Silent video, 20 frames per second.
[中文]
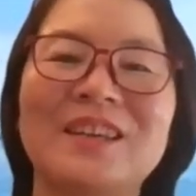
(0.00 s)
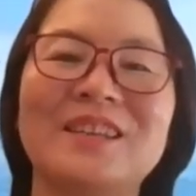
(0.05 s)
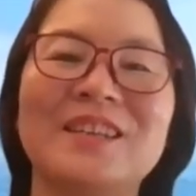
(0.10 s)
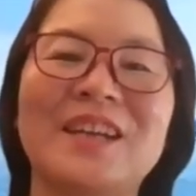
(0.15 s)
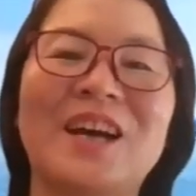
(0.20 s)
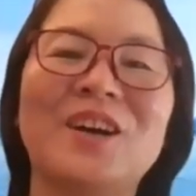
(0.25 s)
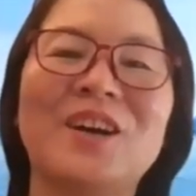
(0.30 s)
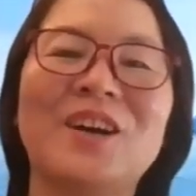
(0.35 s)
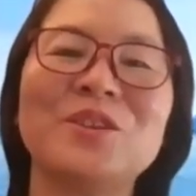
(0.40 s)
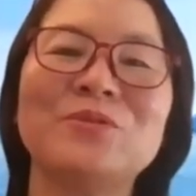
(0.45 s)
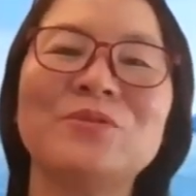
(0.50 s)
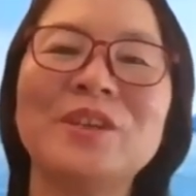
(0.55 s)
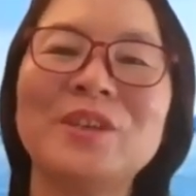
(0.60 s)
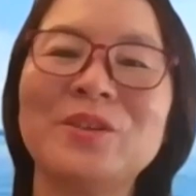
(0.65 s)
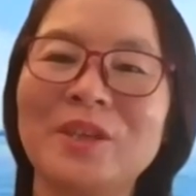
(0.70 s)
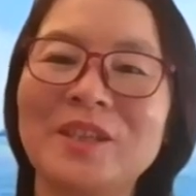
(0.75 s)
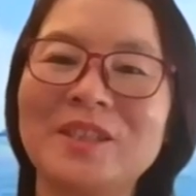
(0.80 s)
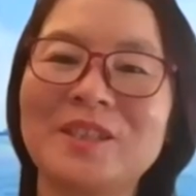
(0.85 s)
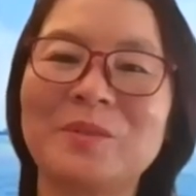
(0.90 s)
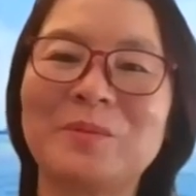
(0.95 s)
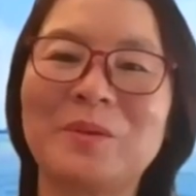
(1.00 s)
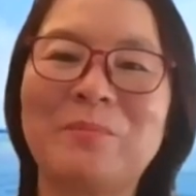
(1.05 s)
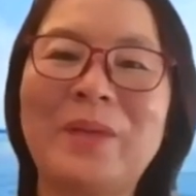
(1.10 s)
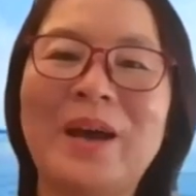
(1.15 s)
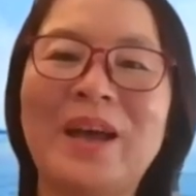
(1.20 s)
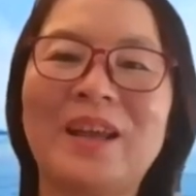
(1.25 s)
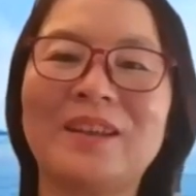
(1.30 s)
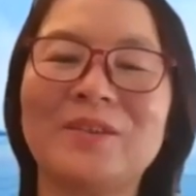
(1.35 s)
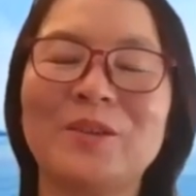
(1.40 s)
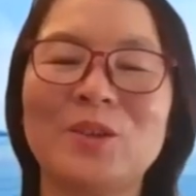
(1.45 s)
然后就问我怎么
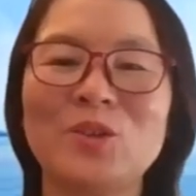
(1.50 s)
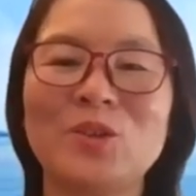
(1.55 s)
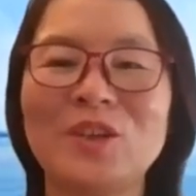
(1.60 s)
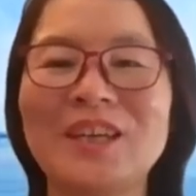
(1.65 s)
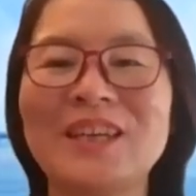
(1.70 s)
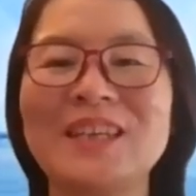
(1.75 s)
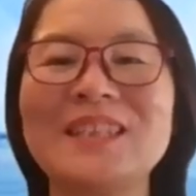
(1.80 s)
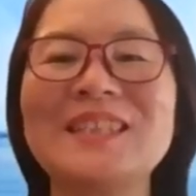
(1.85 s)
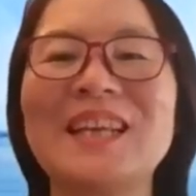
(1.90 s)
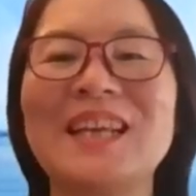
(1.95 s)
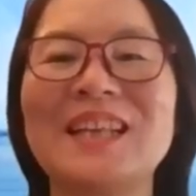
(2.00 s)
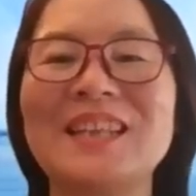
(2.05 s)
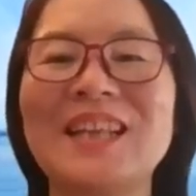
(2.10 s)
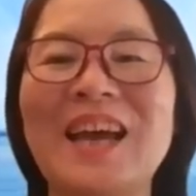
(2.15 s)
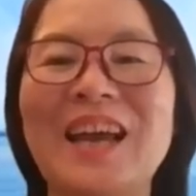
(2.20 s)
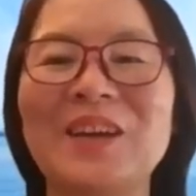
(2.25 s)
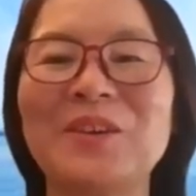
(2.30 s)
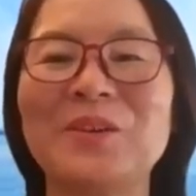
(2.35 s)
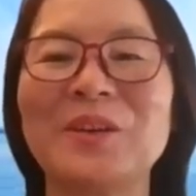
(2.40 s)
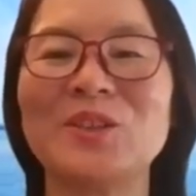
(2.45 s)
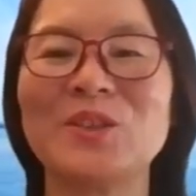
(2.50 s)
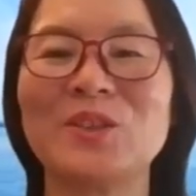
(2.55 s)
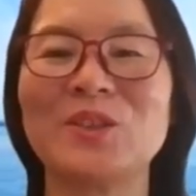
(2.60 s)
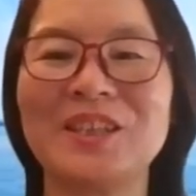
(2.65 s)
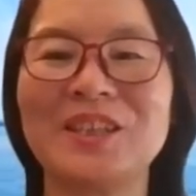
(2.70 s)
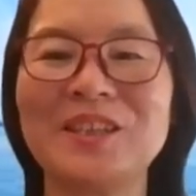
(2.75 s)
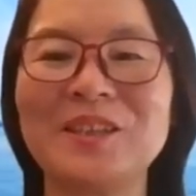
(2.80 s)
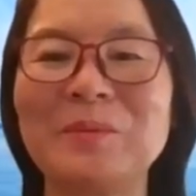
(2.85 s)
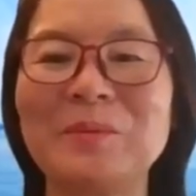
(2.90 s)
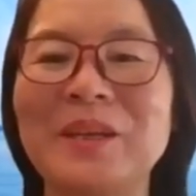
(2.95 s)
办，我说很简单呀，我就
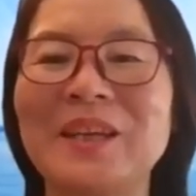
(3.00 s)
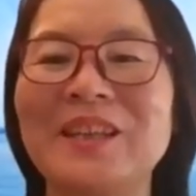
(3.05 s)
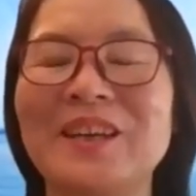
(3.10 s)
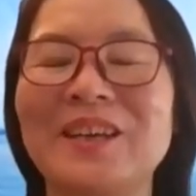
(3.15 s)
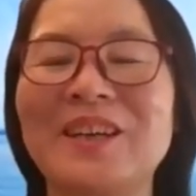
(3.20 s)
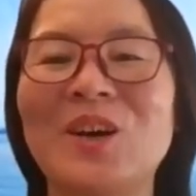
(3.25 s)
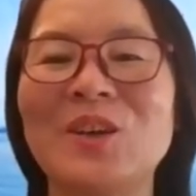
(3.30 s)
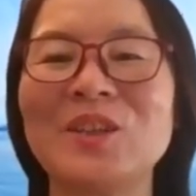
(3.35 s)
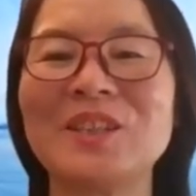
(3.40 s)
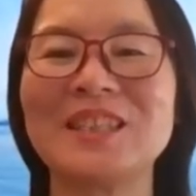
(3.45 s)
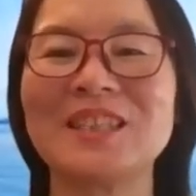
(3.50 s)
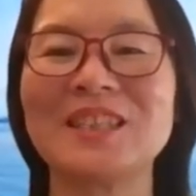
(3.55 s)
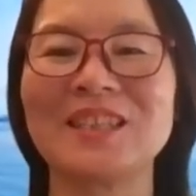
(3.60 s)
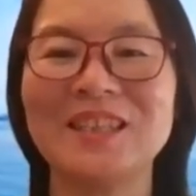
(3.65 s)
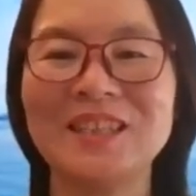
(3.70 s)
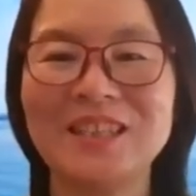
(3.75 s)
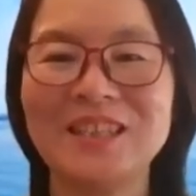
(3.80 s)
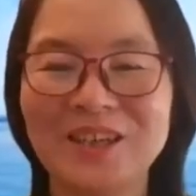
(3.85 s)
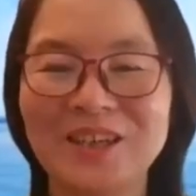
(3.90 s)
特别的高兴。